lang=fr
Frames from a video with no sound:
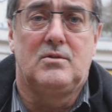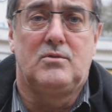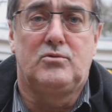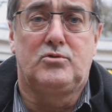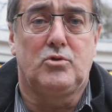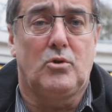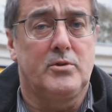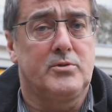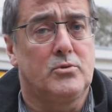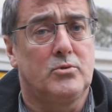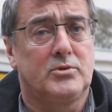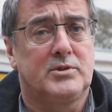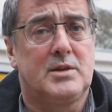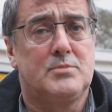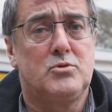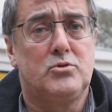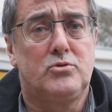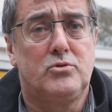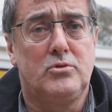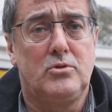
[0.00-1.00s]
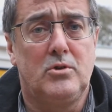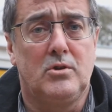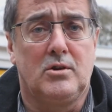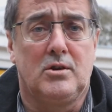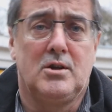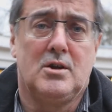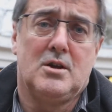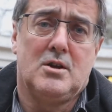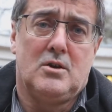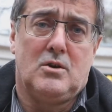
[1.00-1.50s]
Vous aurez donc des modules
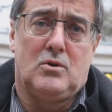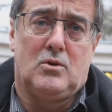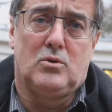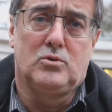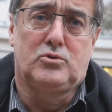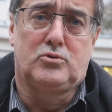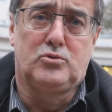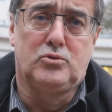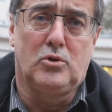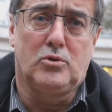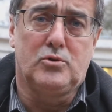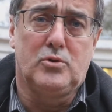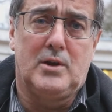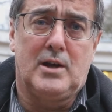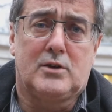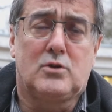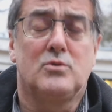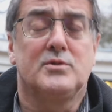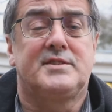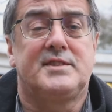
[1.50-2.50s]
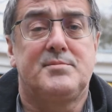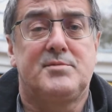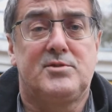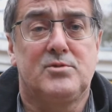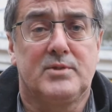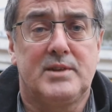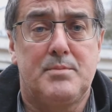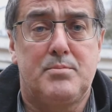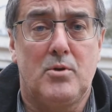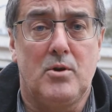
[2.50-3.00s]
autour de la
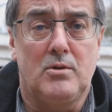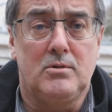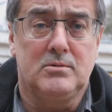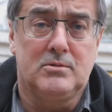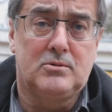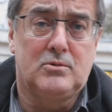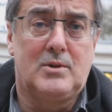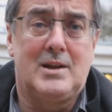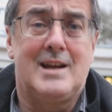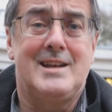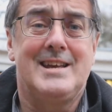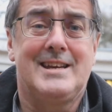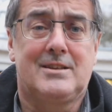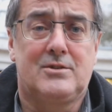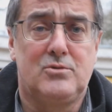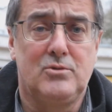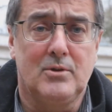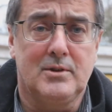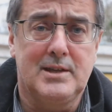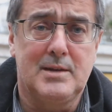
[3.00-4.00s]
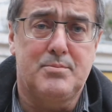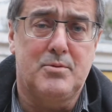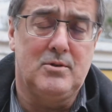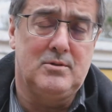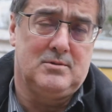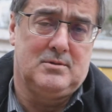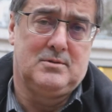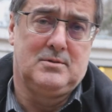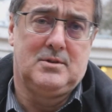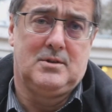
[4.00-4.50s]
conception des plans, de la lecture des plans.